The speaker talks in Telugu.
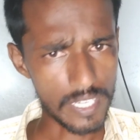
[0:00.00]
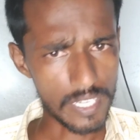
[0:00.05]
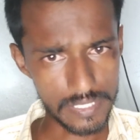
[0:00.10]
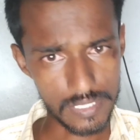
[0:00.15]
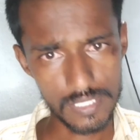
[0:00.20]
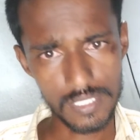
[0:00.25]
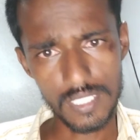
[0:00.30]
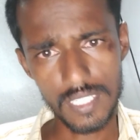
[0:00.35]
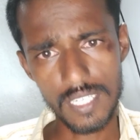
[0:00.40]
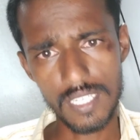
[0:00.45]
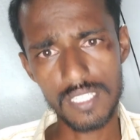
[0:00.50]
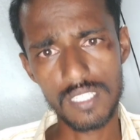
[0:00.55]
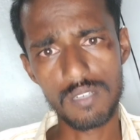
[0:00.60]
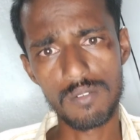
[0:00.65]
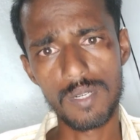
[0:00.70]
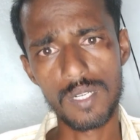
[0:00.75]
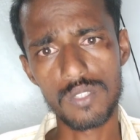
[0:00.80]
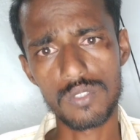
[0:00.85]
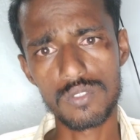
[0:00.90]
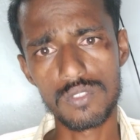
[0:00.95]
ఖచ్చితంగా
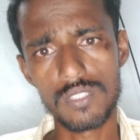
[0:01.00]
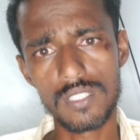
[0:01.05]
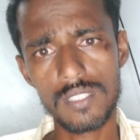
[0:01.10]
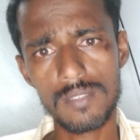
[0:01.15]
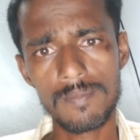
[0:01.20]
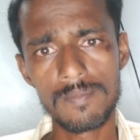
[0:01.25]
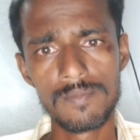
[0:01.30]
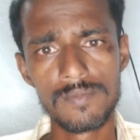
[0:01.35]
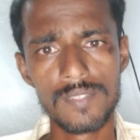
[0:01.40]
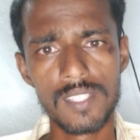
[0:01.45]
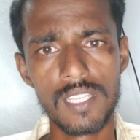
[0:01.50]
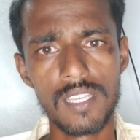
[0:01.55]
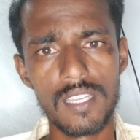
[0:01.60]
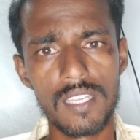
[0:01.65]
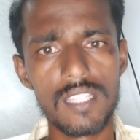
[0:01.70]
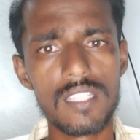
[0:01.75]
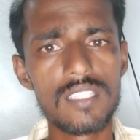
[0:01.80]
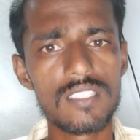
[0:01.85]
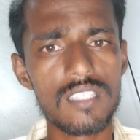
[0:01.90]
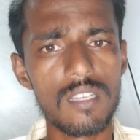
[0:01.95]
దిగుబడి వస్తుంది
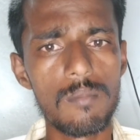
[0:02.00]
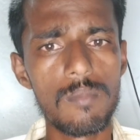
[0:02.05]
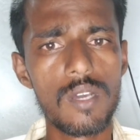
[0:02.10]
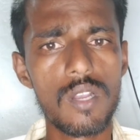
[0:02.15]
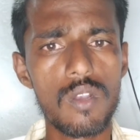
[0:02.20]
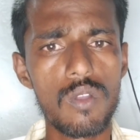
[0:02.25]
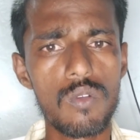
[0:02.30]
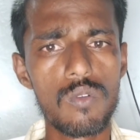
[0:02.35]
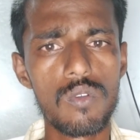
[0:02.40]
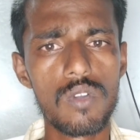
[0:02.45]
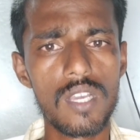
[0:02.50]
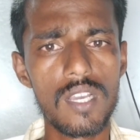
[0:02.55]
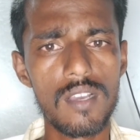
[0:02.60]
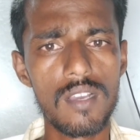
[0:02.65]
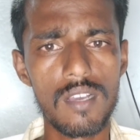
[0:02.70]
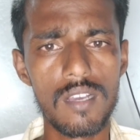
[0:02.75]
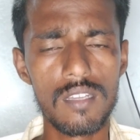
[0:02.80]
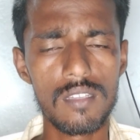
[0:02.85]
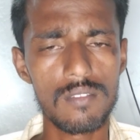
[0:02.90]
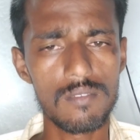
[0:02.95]
ఇది సమ్మర్లో కూడా
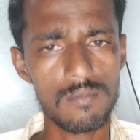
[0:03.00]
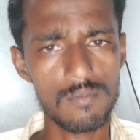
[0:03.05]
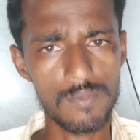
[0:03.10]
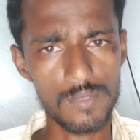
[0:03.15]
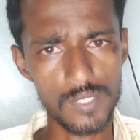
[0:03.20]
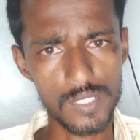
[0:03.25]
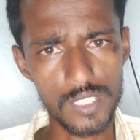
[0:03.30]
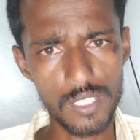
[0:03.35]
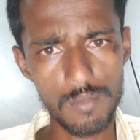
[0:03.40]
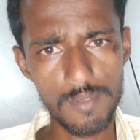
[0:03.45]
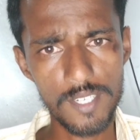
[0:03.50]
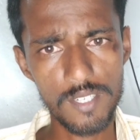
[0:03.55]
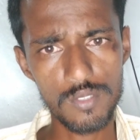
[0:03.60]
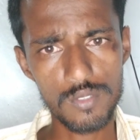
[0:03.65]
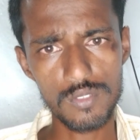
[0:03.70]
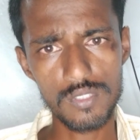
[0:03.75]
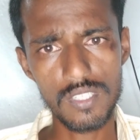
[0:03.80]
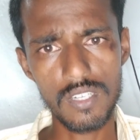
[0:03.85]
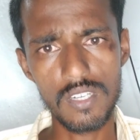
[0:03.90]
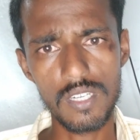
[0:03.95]
దిగుబడి
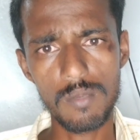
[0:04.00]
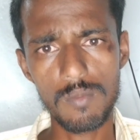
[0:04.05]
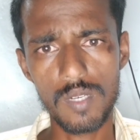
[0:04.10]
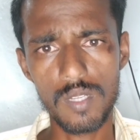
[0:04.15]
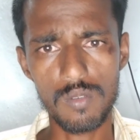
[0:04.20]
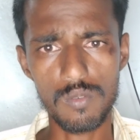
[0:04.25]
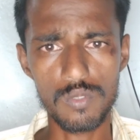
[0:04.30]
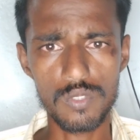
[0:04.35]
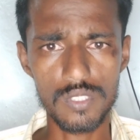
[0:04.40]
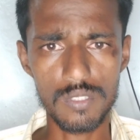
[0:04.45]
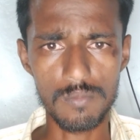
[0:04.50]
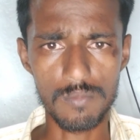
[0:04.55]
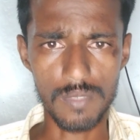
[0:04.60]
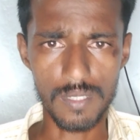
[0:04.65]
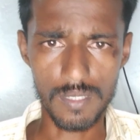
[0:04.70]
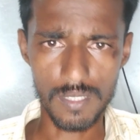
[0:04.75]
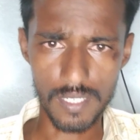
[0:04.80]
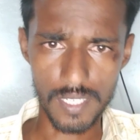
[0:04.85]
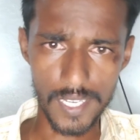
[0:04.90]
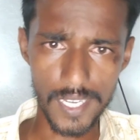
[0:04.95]
వస్తుంది కాబట్టి మనం కొంచెం
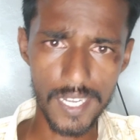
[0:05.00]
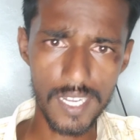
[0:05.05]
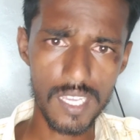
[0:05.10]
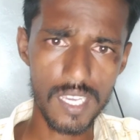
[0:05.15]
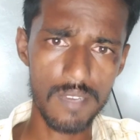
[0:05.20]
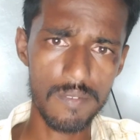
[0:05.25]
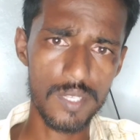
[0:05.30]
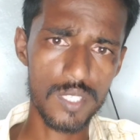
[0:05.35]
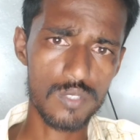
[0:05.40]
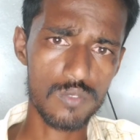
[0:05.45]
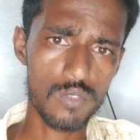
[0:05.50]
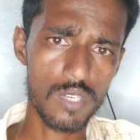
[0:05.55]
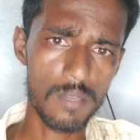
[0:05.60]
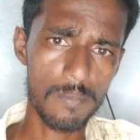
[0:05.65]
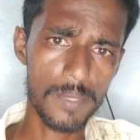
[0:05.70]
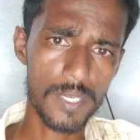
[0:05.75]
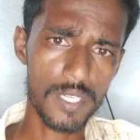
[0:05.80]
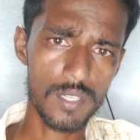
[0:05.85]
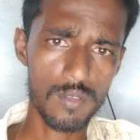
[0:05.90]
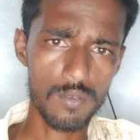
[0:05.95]
లేట్గా
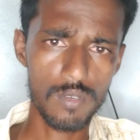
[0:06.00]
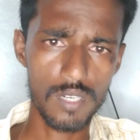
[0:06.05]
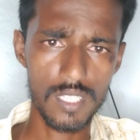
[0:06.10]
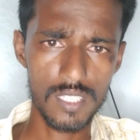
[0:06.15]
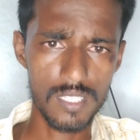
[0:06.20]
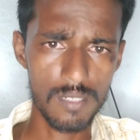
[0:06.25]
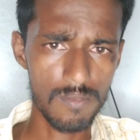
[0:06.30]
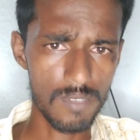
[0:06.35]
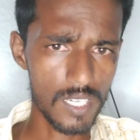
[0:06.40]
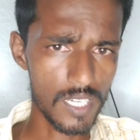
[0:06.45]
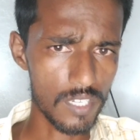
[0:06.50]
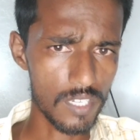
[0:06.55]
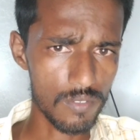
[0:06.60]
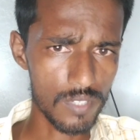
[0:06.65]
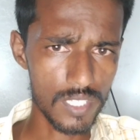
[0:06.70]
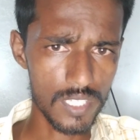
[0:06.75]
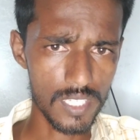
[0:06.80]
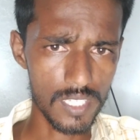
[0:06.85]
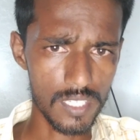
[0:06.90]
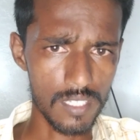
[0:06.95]
వేసుకున్నప్పటికీ కూడా దీనివల్ల
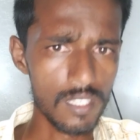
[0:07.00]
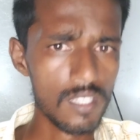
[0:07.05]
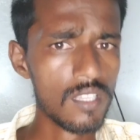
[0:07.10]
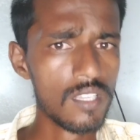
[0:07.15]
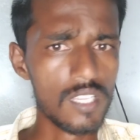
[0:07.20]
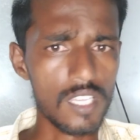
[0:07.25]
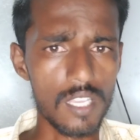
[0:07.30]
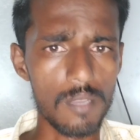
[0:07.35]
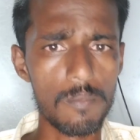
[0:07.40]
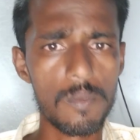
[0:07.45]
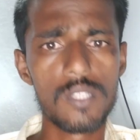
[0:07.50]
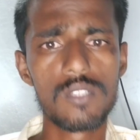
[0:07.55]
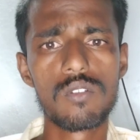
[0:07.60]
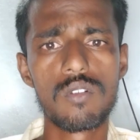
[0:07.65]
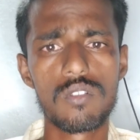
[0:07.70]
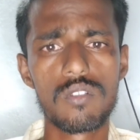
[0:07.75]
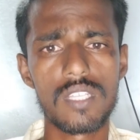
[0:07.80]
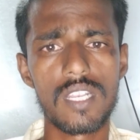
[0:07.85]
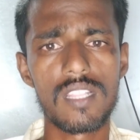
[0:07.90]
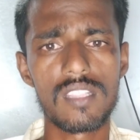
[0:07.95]
ఎటువంటి
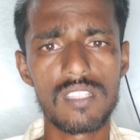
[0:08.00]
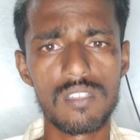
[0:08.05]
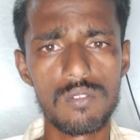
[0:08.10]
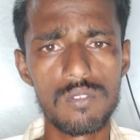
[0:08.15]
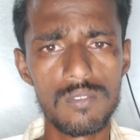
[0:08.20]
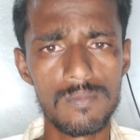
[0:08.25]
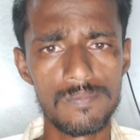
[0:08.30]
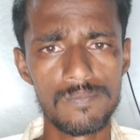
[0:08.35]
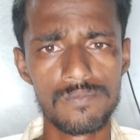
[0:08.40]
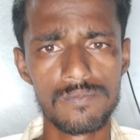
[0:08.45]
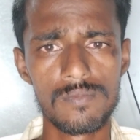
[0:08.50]
ఇబ్బందులు తలెత్తవు